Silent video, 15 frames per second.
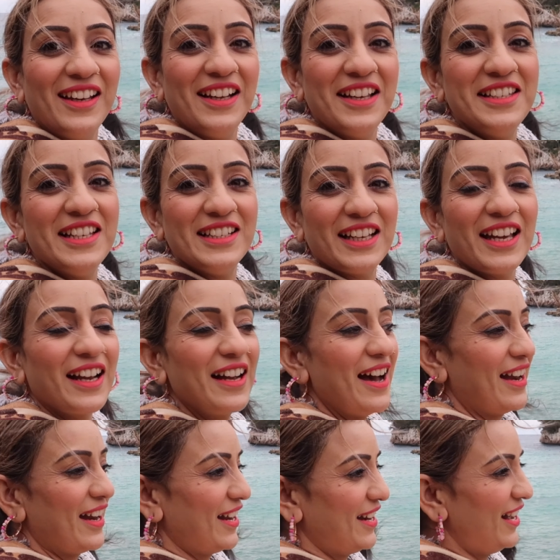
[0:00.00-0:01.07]
के लिए जिनके
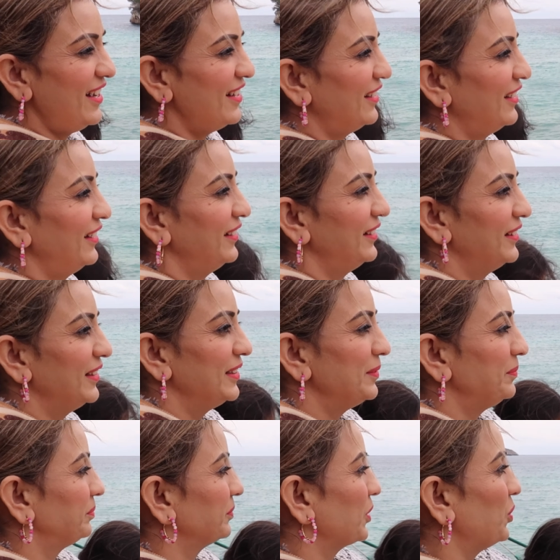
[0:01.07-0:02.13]
घर है ना
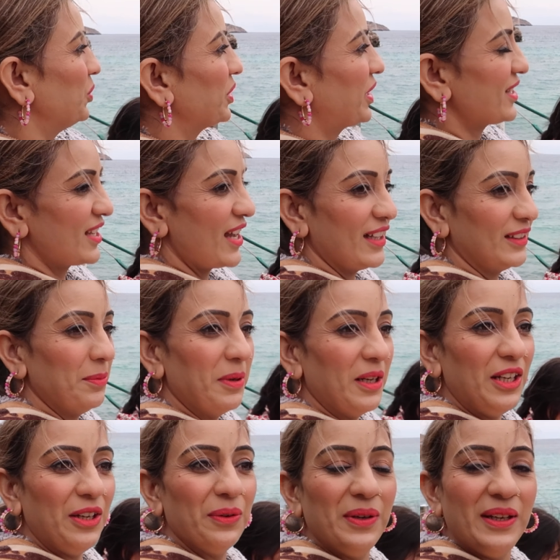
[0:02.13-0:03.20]
उनके साथ
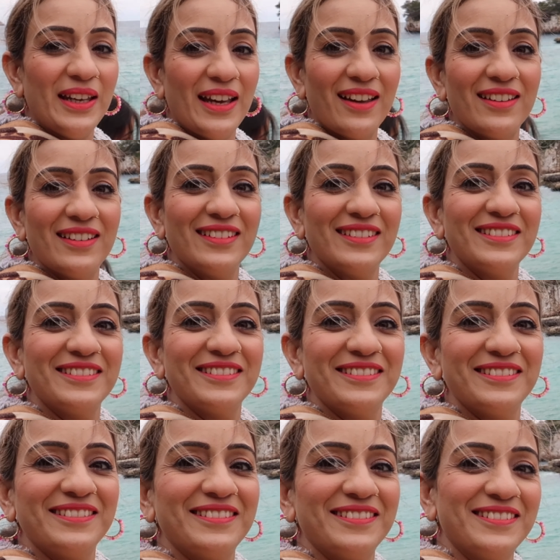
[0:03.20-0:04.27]
बनी हुई है मैं
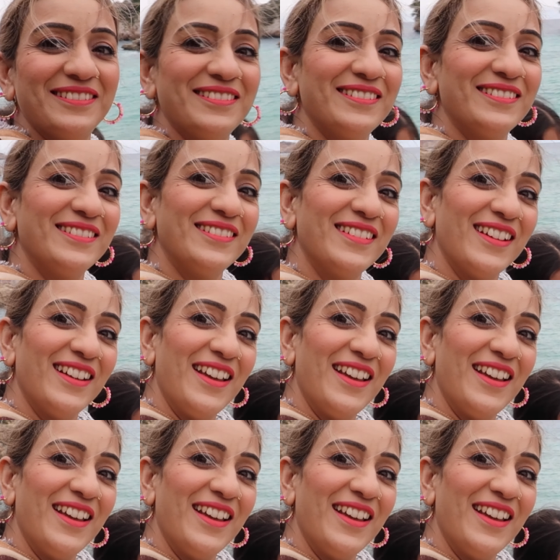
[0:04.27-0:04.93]
नहीं नहाती